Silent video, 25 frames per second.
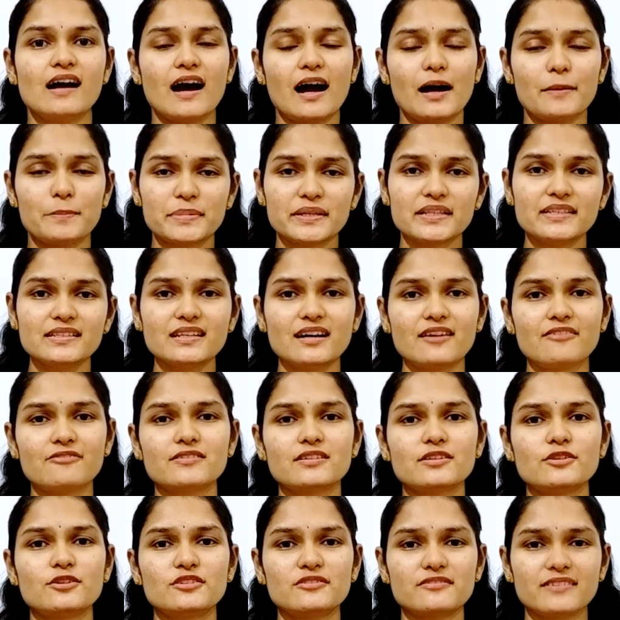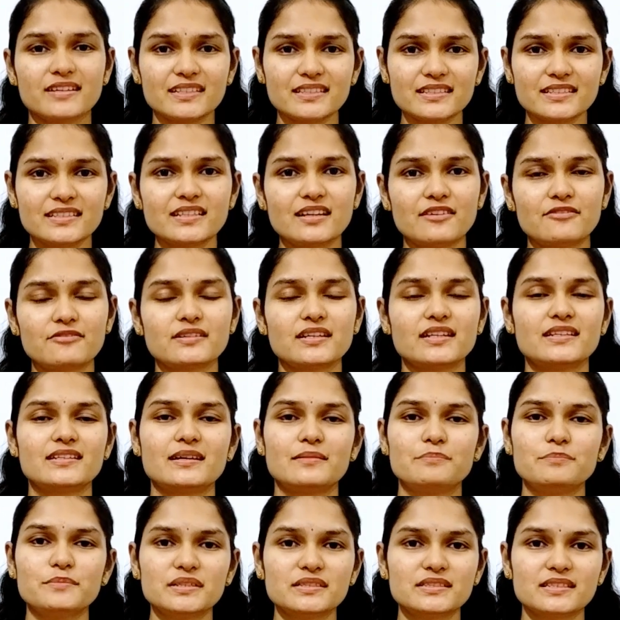அப்படின்னு அவங்களோட வயிறு அவங்கள
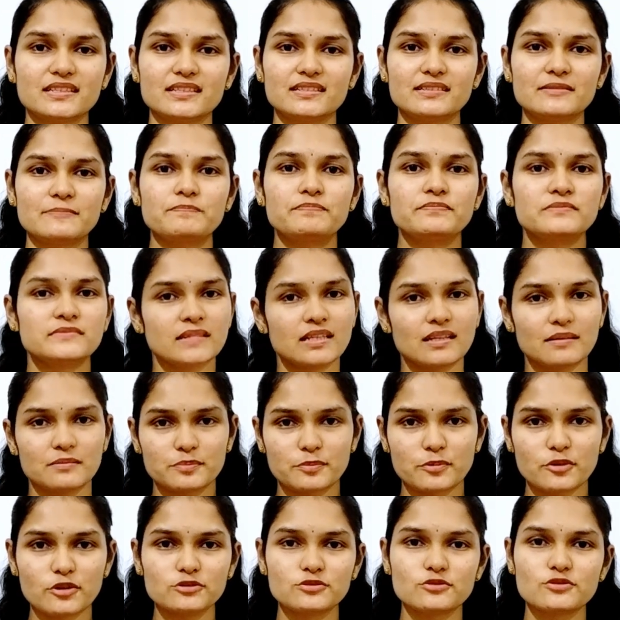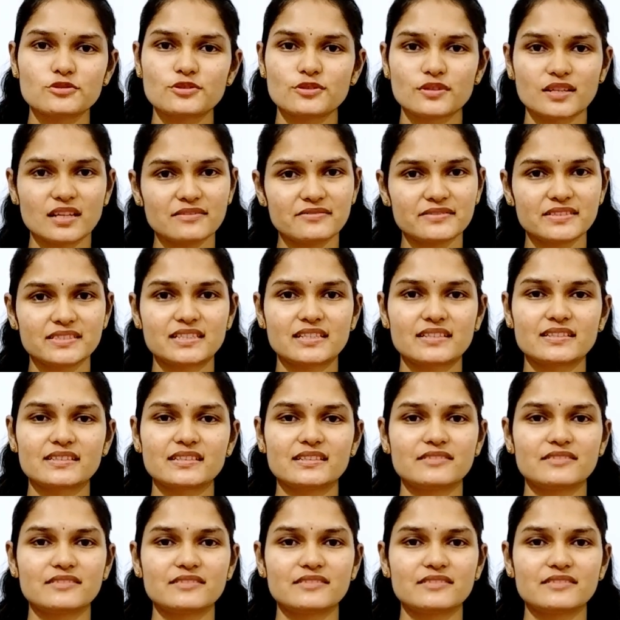நம்புங்க போதும்னு சொன்னால் விட்டுருங்க